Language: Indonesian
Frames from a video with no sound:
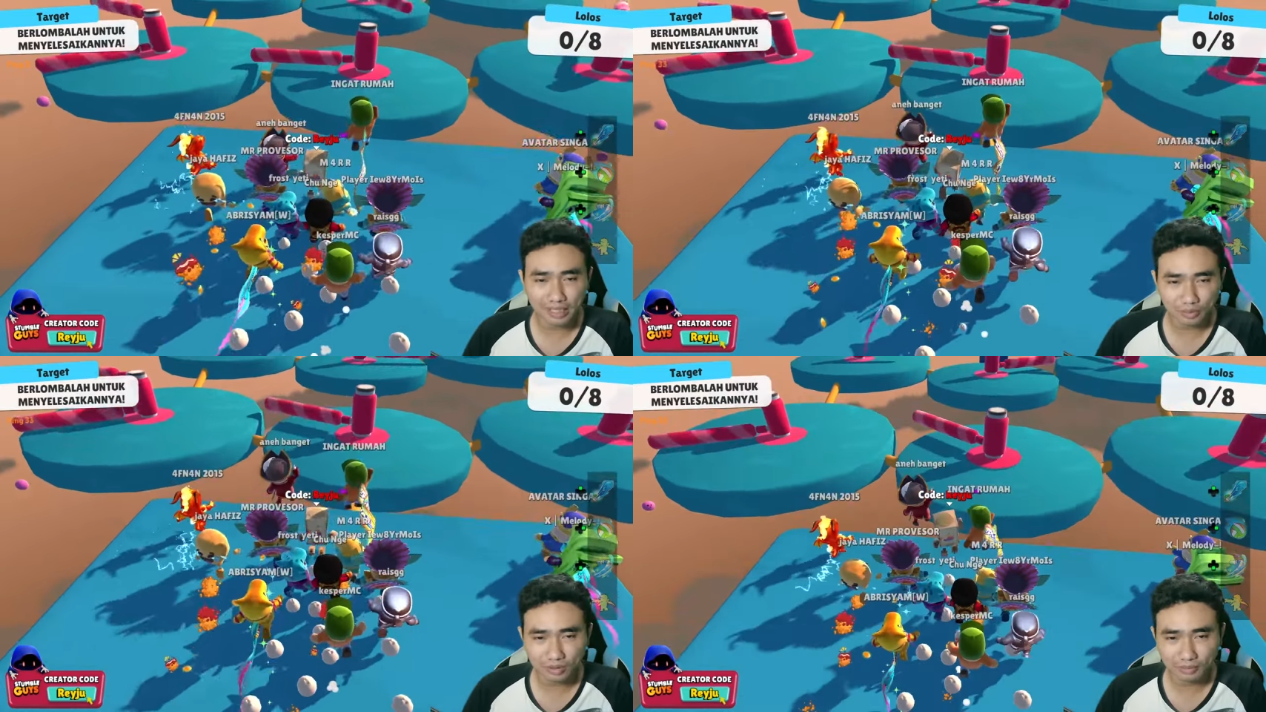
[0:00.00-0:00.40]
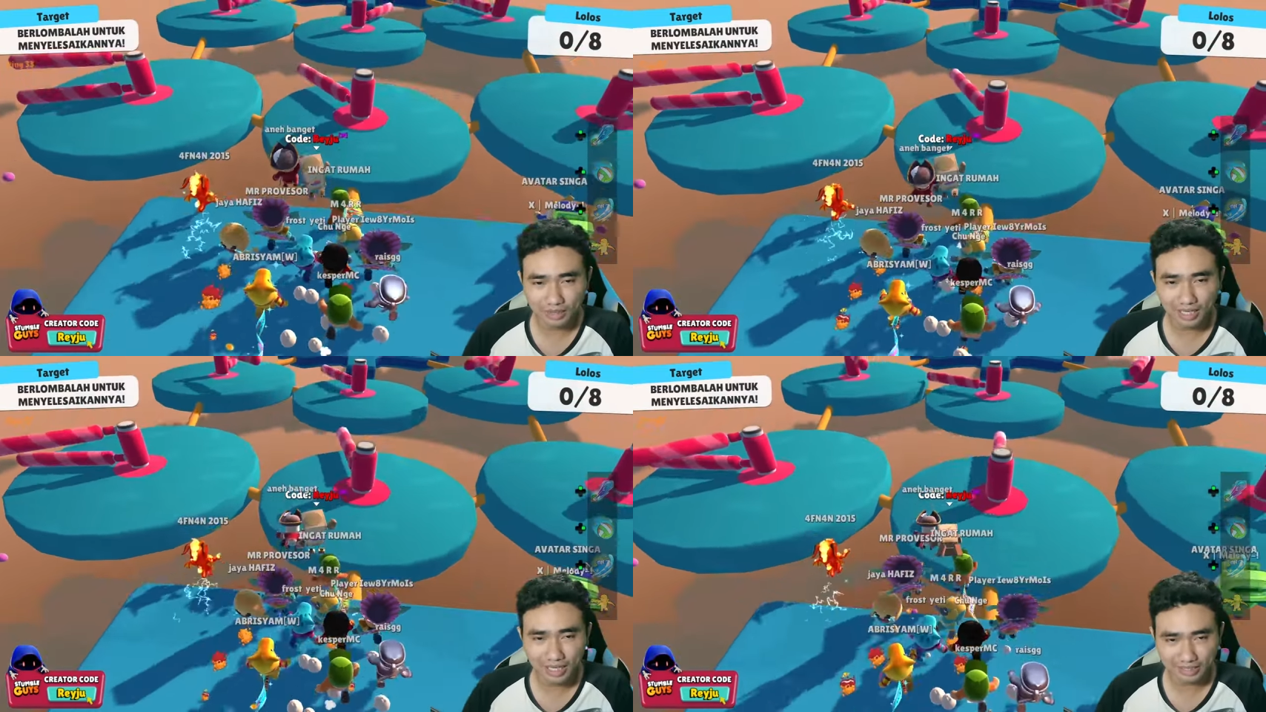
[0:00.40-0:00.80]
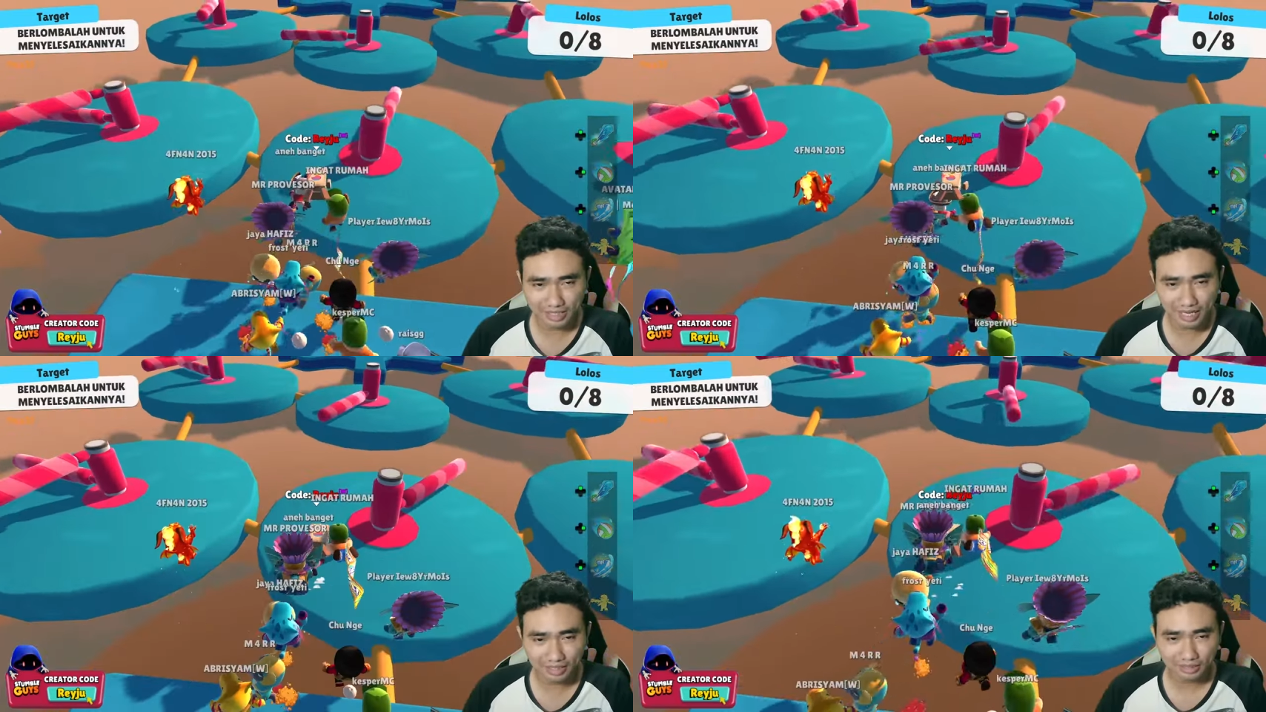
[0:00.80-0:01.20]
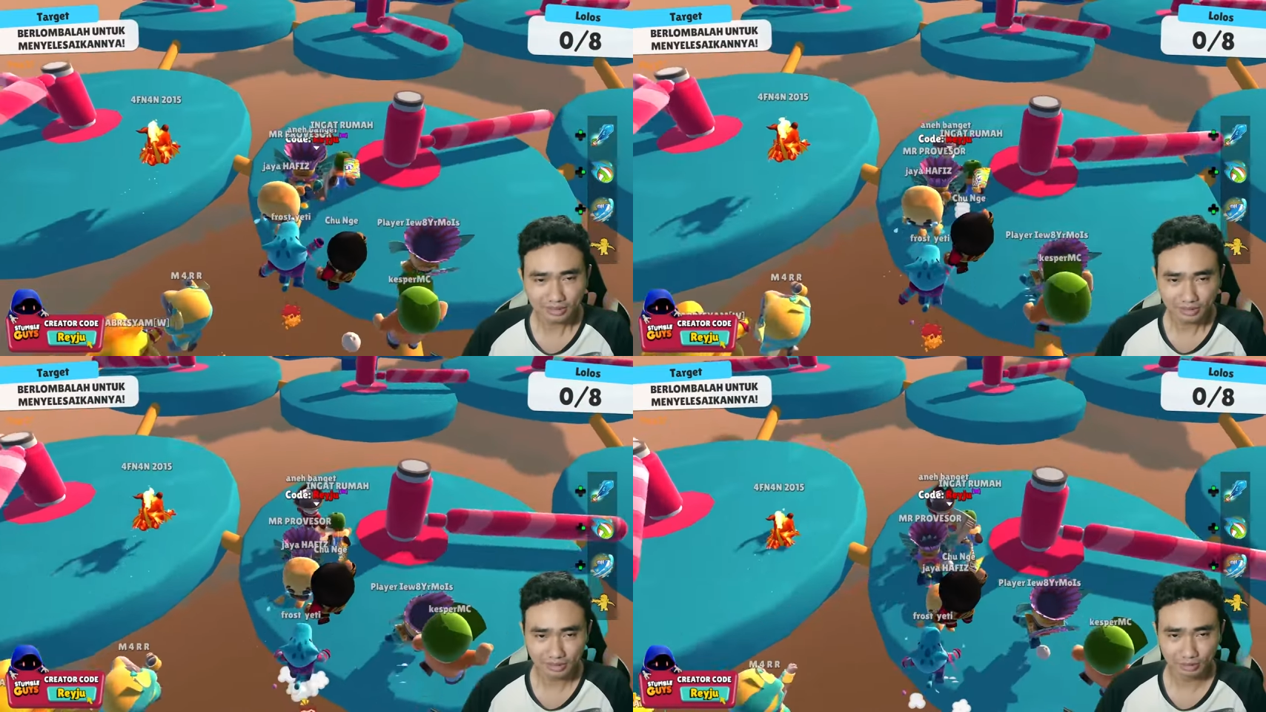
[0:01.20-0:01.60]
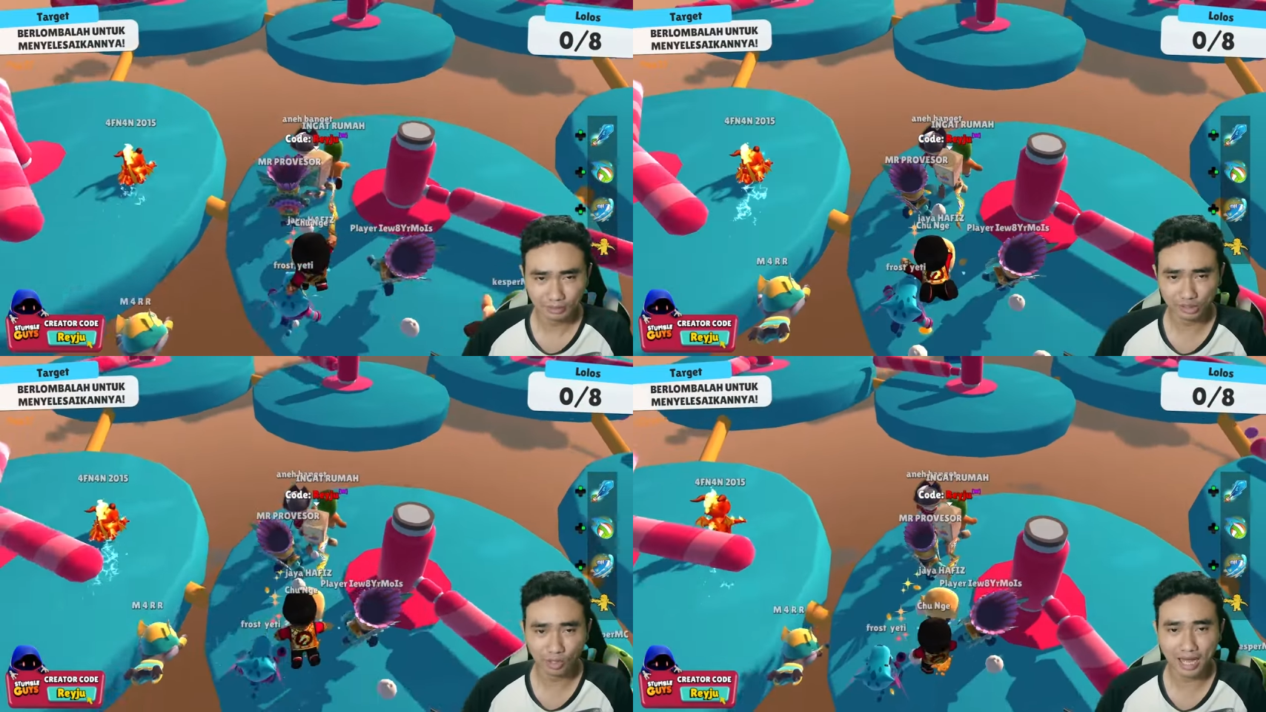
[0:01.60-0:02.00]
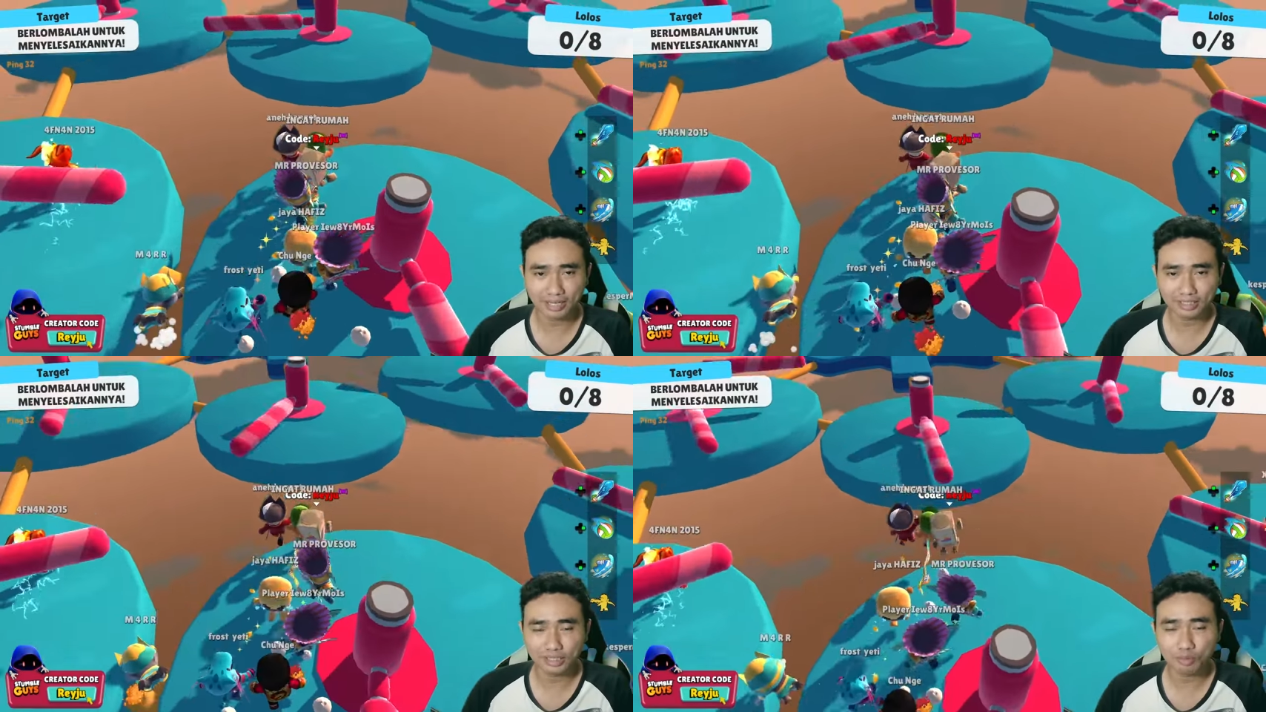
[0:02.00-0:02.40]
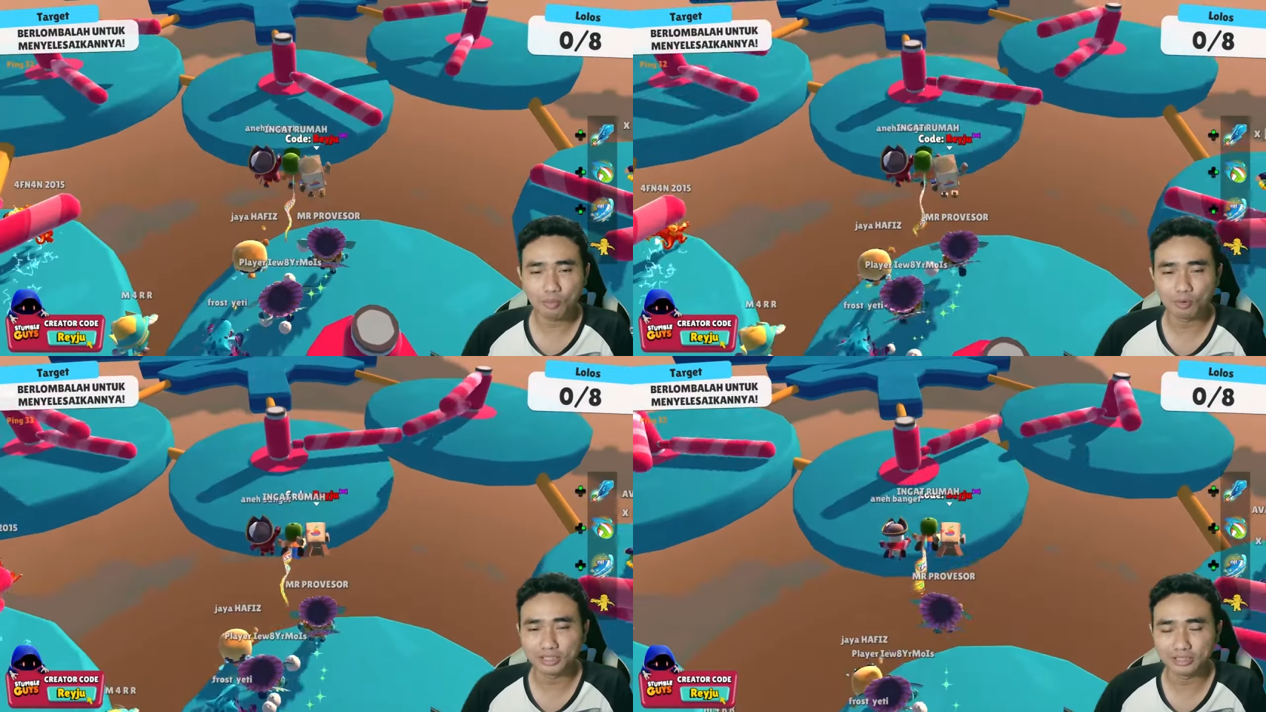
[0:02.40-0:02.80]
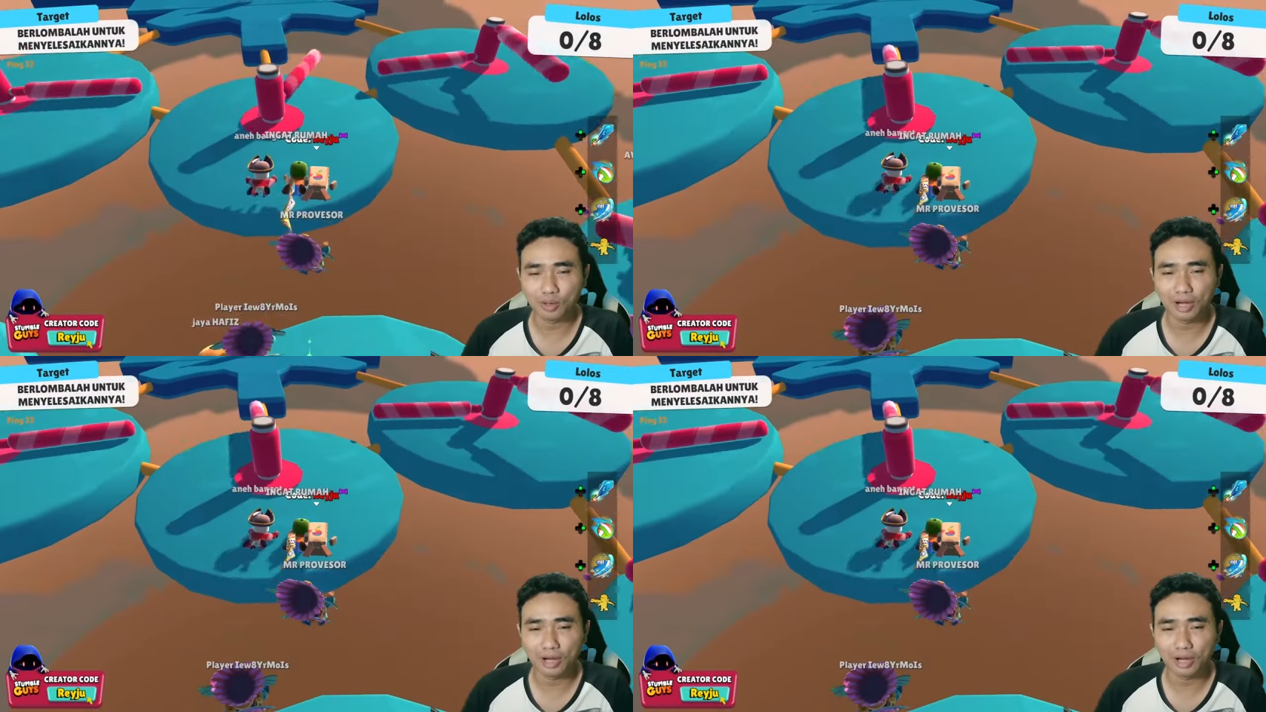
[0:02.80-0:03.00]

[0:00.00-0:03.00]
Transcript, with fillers: untuk lebih jelasnya besok hari jadi gue mau kasih tahu